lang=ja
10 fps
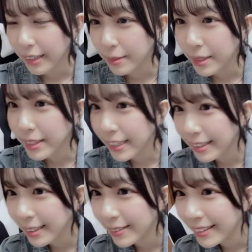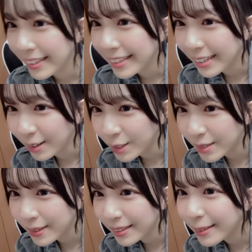エビフリアって言わないって鹿児
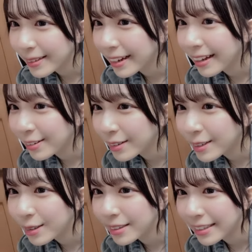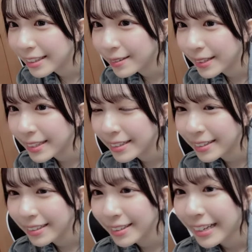島の人が「おいどん」って言わないぐ
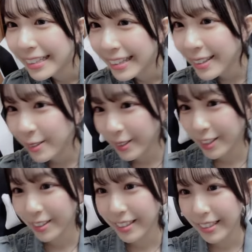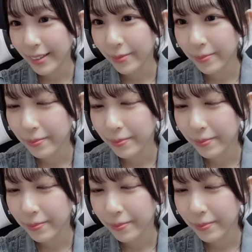らい何おいどんって